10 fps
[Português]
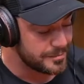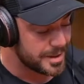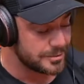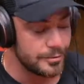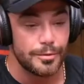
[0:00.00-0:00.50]
e
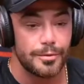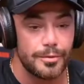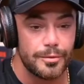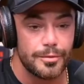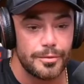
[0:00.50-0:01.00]
mano, o,
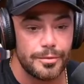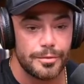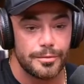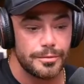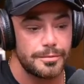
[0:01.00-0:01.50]

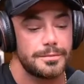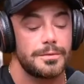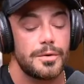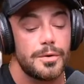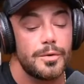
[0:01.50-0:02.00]
o
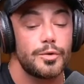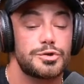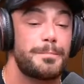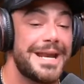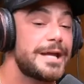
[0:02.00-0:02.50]

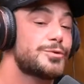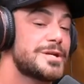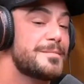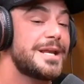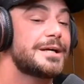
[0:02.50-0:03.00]
os
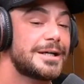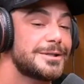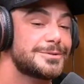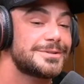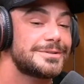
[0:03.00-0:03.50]
pretos
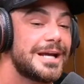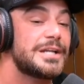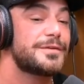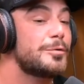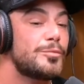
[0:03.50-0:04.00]
americanos,
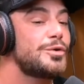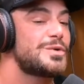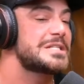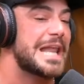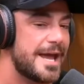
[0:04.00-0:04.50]
eles falam
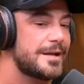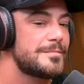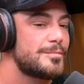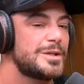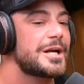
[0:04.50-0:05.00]
muito
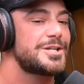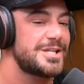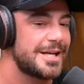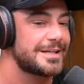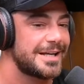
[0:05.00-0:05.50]
slang, muita
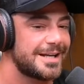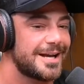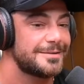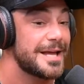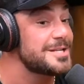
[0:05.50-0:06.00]
gíria, tá
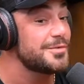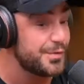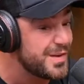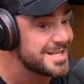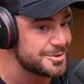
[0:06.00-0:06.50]
ligado? E é
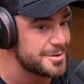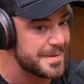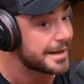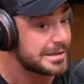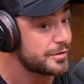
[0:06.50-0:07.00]
difícil
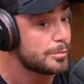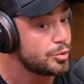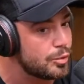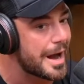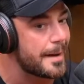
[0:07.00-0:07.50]
de pegar, porque eles
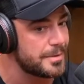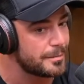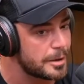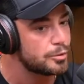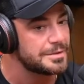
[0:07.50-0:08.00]
falam muito
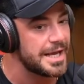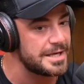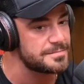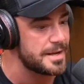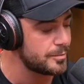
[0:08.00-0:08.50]
rápido, é um bagulho
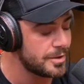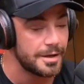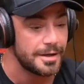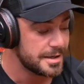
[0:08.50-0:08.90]
deles mesmo.